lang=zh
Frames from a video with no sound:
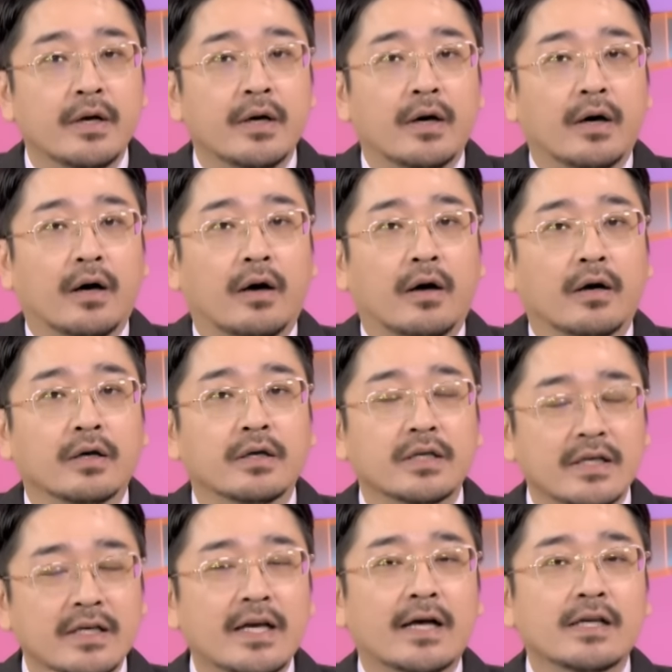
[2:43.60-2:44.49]
哦，
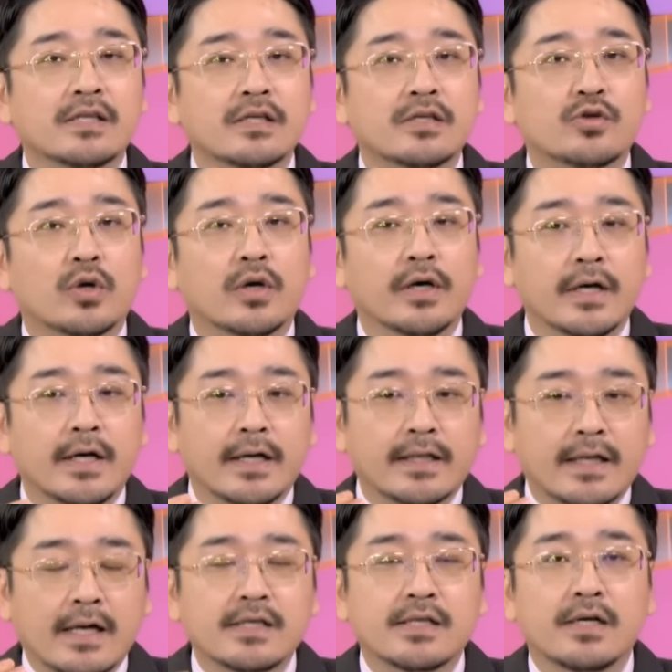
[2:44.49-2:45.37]
应该是说
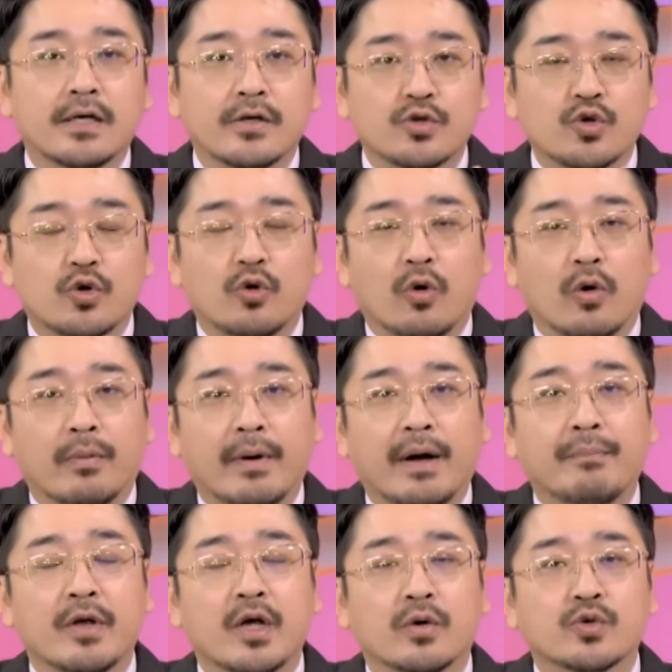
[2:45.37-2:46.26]
它是合作伙
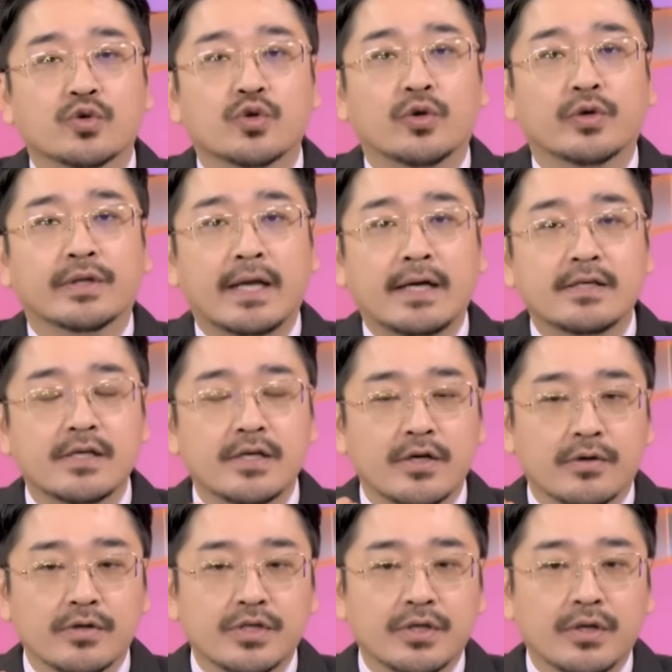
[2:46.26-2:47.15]
伴没有错，但是
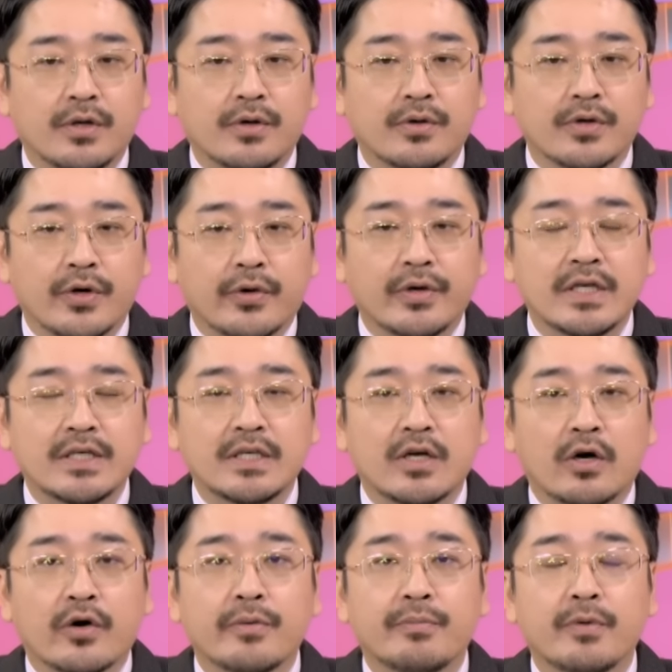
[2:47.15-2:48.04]
有时候有一
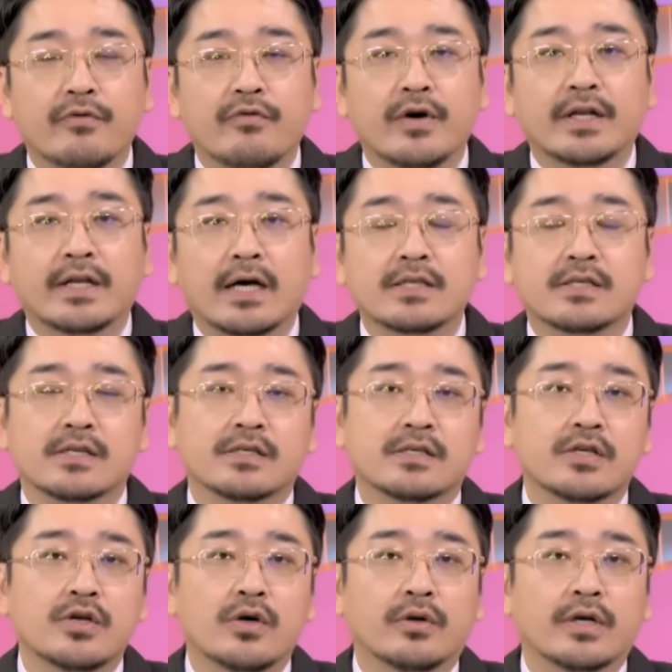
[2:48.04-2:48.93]
有一部分它只
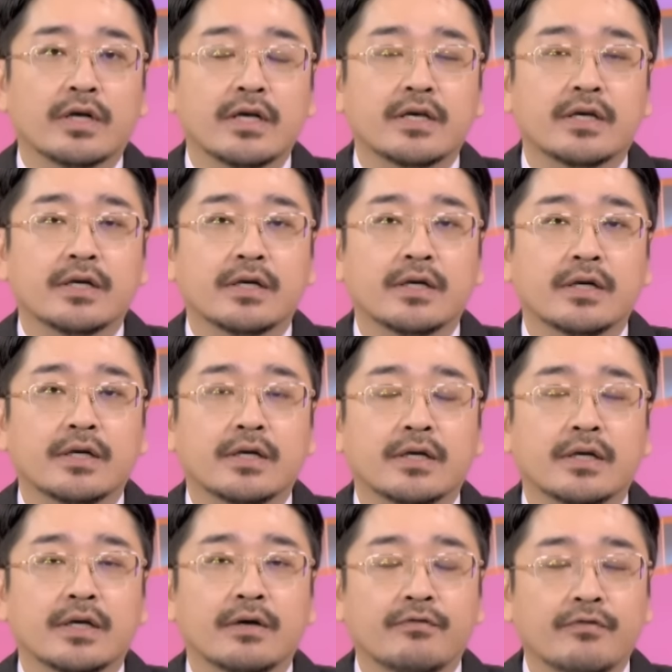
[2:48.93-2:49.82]
是用了一
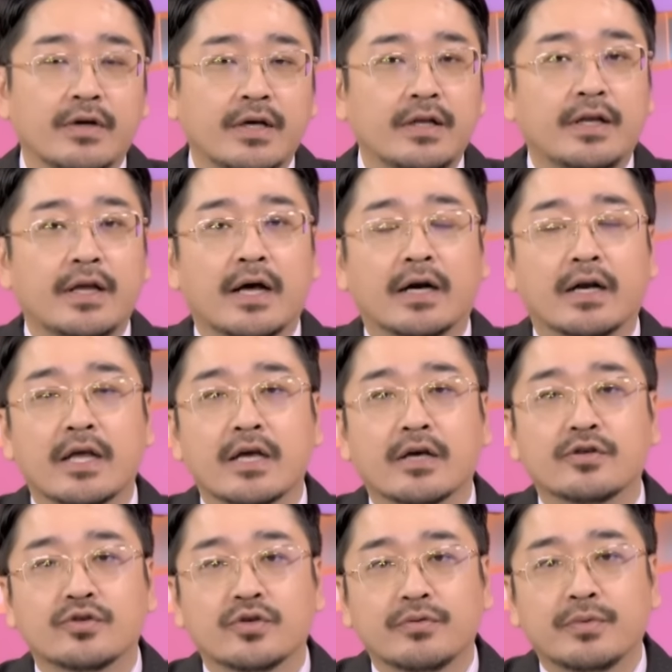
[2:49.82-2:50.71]
个 NVIDIA 的一
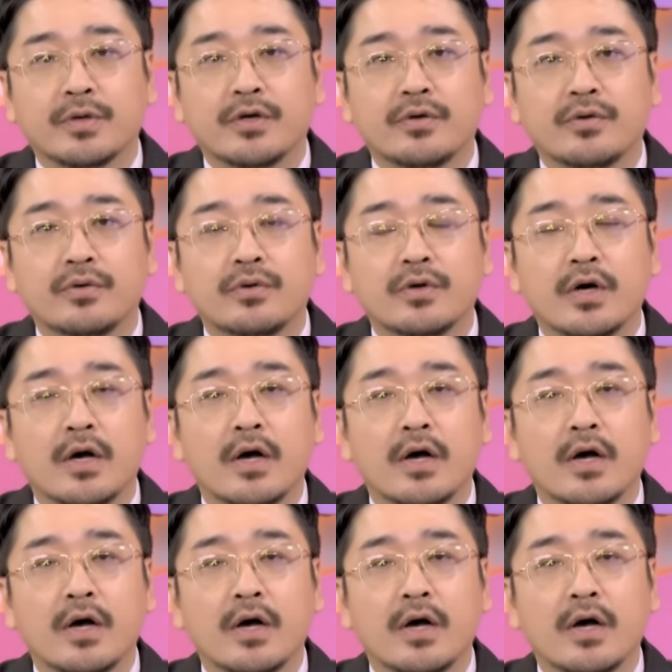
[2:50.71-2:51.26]
个 GPU，